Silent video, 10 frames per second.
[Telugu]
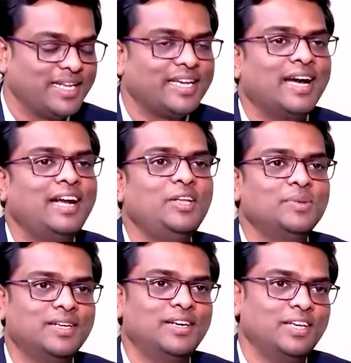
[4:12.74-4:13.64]
మనకి
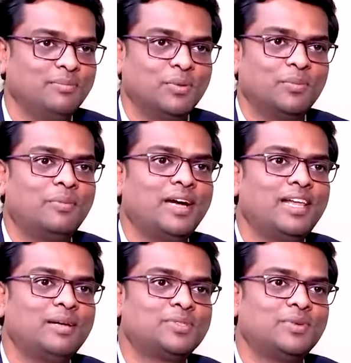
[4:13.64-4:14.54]
హ్యాండీ ఉందండి ఇప్పుడు
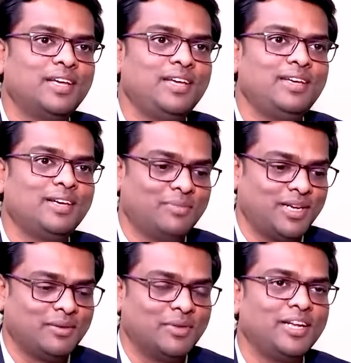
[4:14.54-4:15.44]
మొబైల్ యాప్స్ ఉన్నాయి
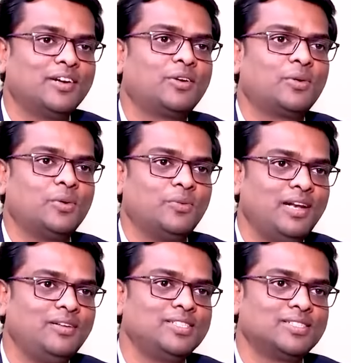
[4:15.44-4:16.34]
మనకి మనీ కంట్రోల్
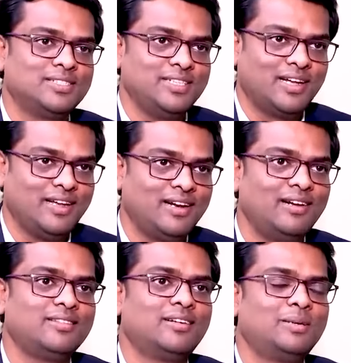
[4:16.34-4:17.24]
వాల్యూ రీసెర్చ్
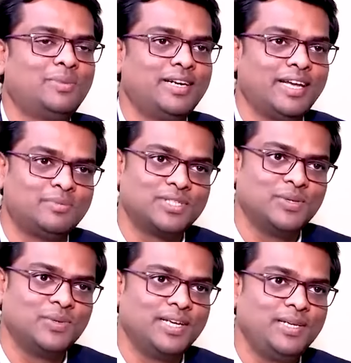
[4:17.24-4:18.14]
ఇలాంటి థర్డ్ పార్టీ యాప్స్
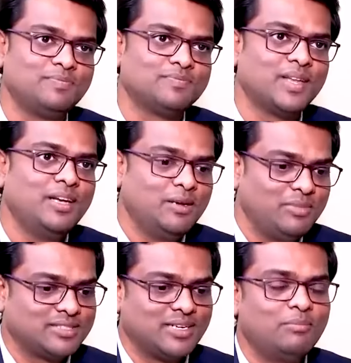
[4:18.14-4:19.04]
అని ఉన్నాయి
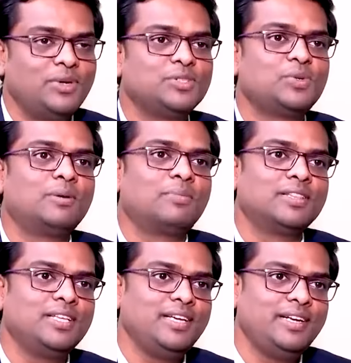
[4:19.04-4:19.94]
ప్లస్ కంపెనీస్ కూడా
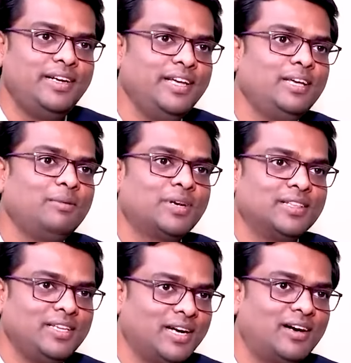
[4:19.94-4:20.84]
ప్రతి డే
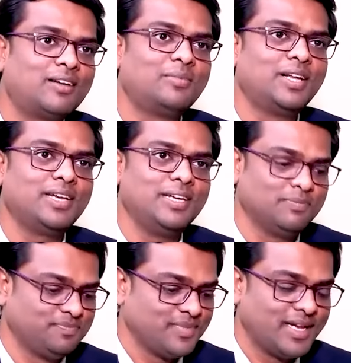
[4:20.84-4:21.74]
ప్రతి హార్ మనకి
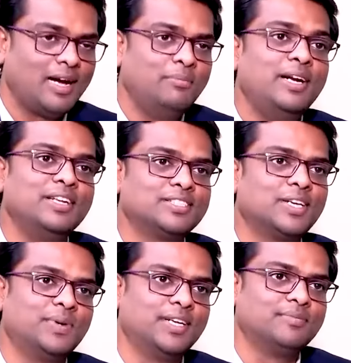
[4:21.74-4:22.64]
అప్డేట్
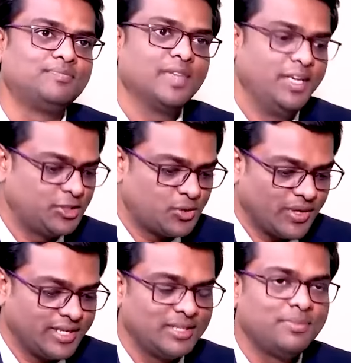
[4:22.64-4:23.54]
ఇస్తూ ఉన్నాయి hmm. ఈ
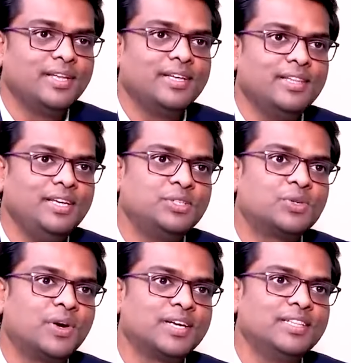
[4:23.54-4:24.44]
స్టాక్ ఇంత పెరిగింది ఈ
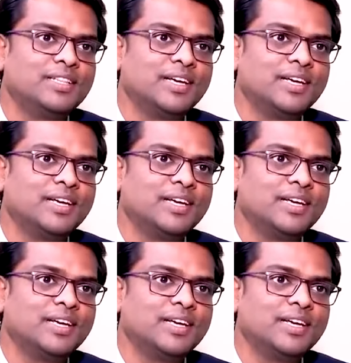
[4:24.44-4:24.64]
స్టాక్